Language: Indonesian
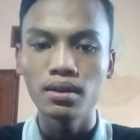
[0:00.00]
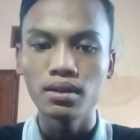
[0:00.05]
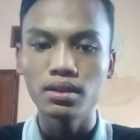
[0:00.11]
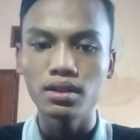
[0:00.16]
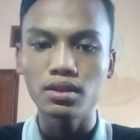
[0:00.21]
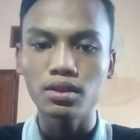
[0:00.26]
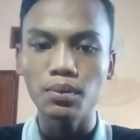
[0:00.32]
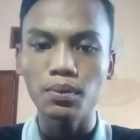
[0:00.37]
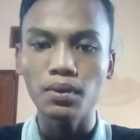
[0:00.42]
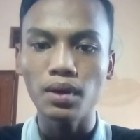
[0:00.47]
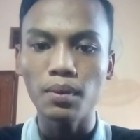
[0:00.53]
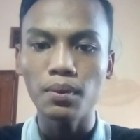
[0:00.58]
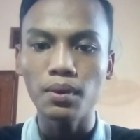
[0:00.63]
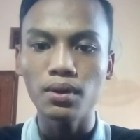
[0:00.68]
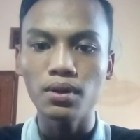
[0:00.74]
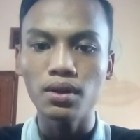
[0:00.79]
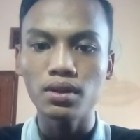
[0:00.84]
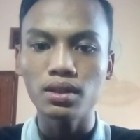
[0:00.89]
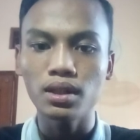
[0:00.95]
di sebuah
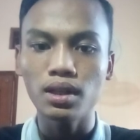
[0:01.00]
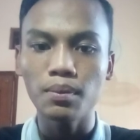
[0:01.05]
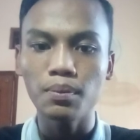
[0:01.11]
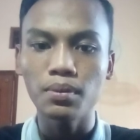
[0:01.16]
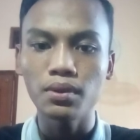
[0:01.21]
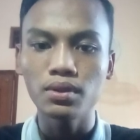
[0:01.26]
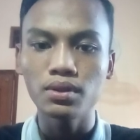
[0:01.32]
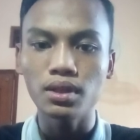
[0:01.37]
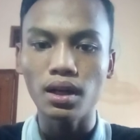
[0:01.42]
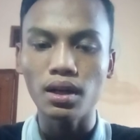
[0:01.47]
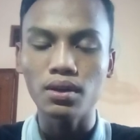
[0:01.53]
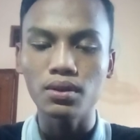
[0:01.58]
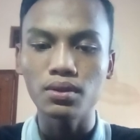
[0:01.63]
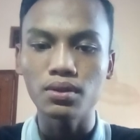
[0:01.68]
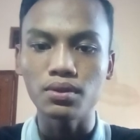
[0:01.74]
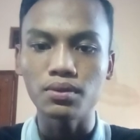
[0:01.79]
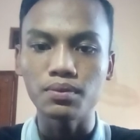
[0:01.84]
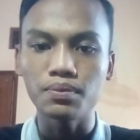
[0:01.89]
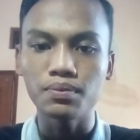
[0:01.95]
pondok di kebun
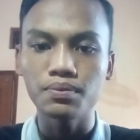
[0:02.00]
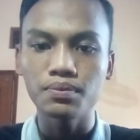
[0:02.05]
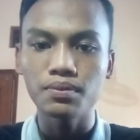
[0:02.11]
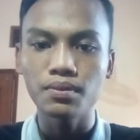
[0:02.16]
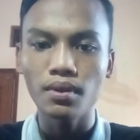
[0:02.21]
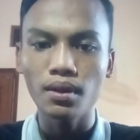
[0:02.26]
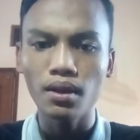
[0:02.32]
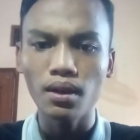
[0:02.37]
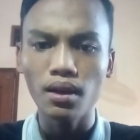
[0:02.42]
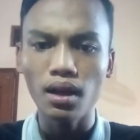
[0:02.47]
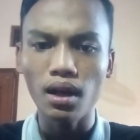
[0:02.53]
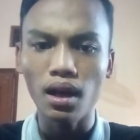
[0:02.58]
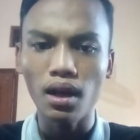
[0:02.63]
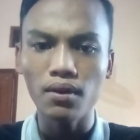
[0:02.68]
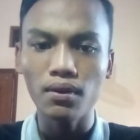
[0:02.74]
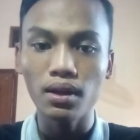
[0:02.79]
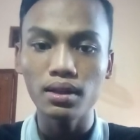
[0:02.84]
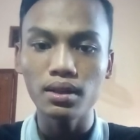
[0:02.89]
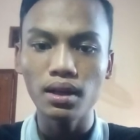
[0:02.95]
jagung.
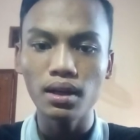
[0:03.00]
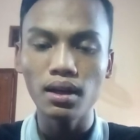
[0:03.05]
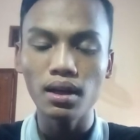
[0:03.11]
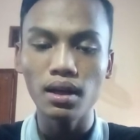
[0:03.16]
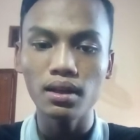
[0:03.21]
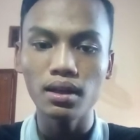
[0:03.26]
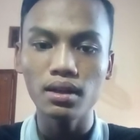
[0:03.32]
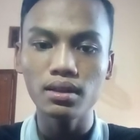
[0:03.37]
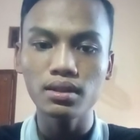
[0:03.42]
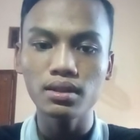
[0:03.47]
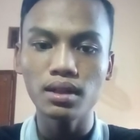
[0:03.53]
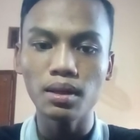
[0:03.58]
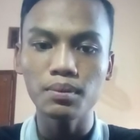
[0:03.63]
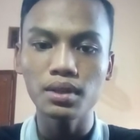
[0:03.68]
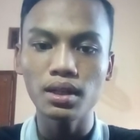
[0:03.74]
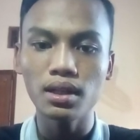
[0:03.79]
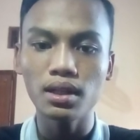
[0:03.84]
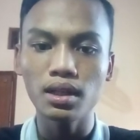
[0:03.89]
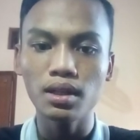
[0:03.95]
Awalnya ayah tidak
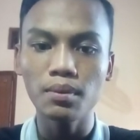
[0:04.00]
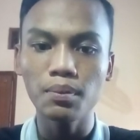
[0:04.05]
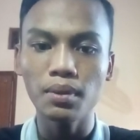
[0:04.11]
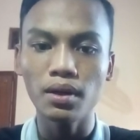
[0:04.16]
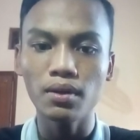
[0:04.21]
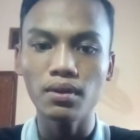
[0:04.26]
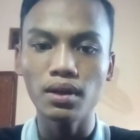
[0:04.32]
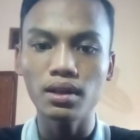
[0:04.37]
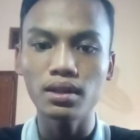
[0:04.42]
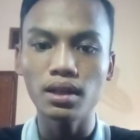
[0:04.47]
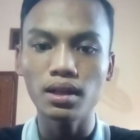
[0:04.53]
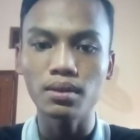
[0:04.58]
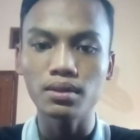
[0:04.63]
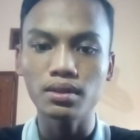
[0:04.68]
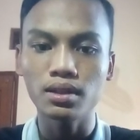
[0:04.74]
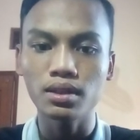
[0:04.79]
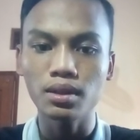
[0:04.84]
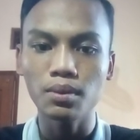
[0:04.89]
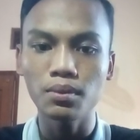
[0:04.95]
menyadari bahwa
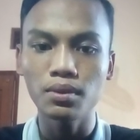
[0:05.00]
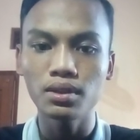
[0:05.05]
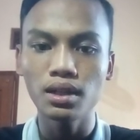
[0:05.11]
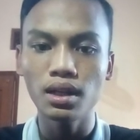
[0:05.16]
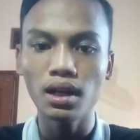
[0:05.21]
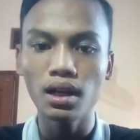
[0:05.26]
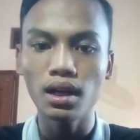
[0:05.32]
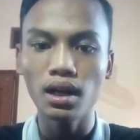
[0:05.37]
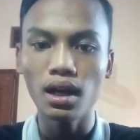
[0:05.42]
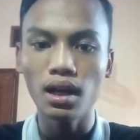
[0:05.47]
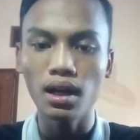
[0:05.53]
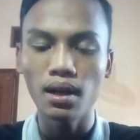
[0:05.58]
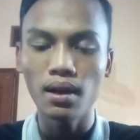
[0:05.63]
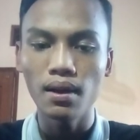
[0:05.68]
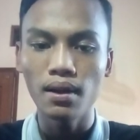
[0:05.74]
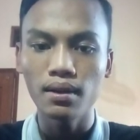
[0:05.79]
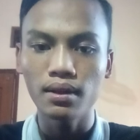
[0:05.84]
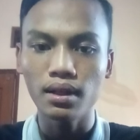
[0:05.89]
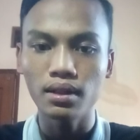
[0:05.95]
yang ditemunya
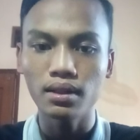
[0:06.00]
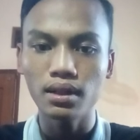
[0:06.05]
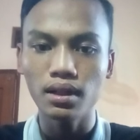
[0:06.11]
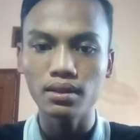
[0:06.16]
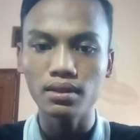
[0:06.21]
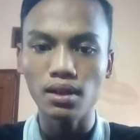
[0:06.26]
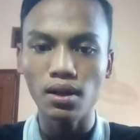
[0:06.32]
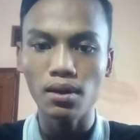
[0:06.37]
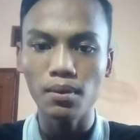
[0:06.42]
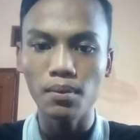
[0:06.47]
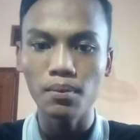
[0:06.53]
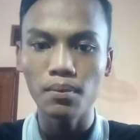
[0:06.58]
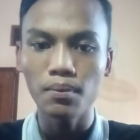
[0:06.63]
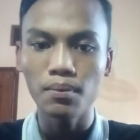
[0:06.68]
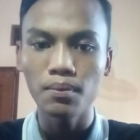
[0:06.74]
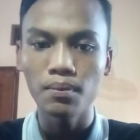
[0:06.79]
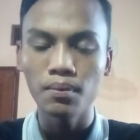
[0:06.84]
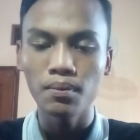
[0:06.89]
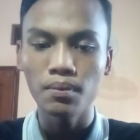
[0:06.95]
dan diajak
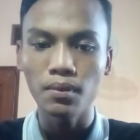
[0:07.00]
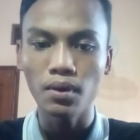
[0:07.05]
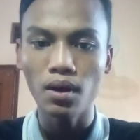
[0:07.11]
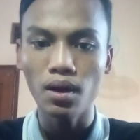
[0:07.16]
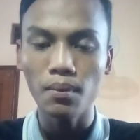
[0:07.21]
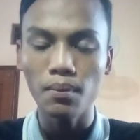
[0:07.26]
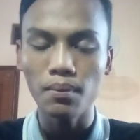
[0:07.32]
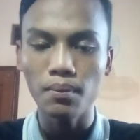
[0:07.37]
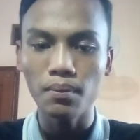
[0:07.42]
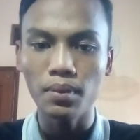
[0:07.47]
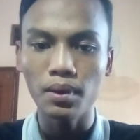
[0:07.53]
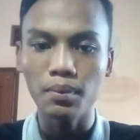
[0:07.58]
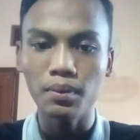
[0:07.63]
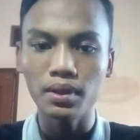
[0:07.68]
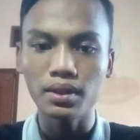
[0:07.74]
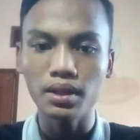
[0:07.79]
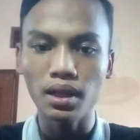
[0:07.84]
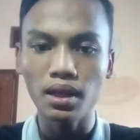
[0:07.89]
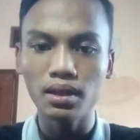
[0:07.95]

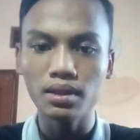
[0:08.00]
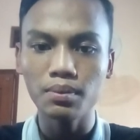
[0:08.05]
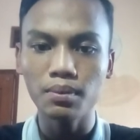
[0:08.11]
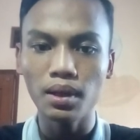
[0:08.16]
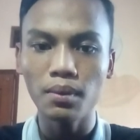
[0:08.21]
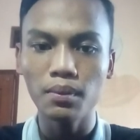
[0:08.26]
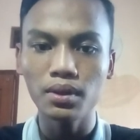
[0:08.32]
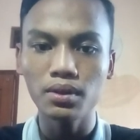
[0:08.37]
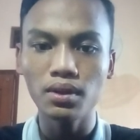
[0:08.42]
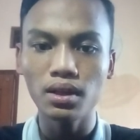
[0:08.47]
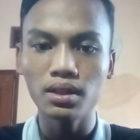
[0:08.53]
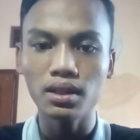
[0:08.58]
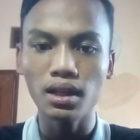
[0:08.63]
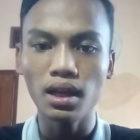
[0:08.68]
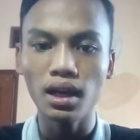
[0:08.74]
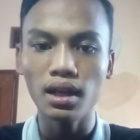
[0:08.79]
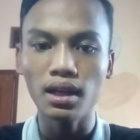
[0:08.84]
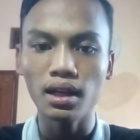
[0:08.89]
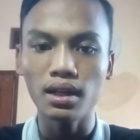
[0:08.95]
berbicara semalam itu
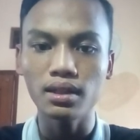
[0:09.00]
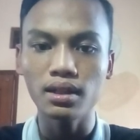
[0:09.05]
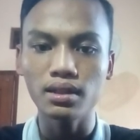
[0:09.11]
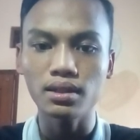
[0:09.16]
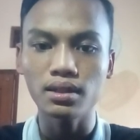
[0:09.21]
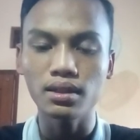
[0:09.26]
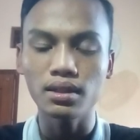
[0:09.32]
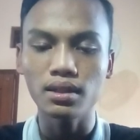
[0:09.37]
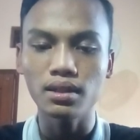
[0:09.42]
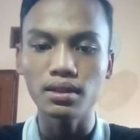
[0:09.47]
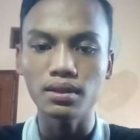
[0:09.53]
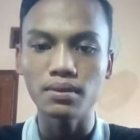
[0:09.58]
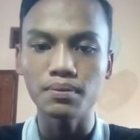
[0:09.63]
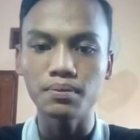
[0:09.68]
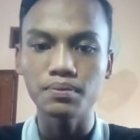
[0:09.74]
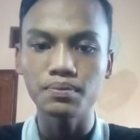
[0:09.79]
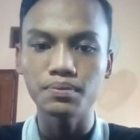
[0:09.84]
adalah anaknya sendiri.